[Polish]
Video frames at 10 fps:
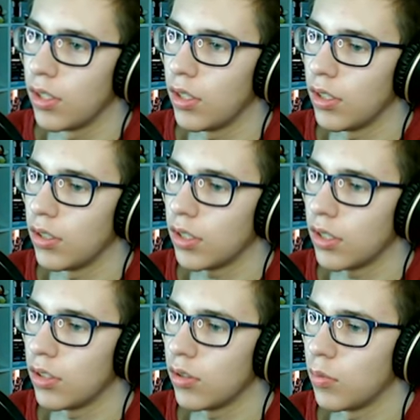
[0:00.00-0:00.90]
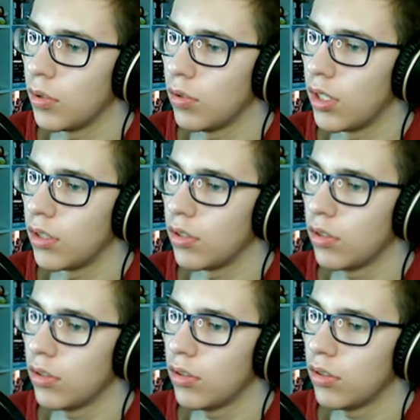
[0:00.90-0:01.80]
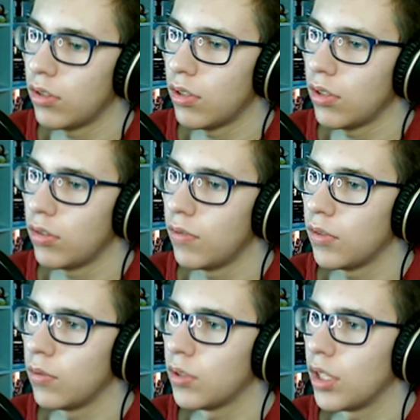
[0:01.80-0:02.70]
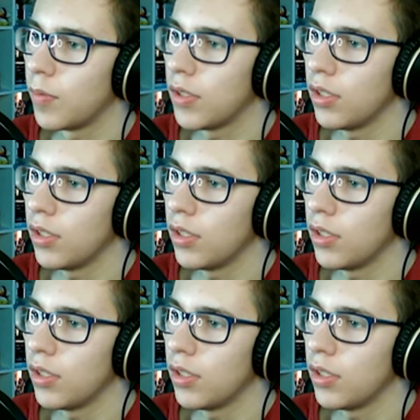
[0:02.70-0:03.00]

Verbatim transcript: A nie, czekajcie, to mi oddajcie, to, to, to nie wyrzucamy.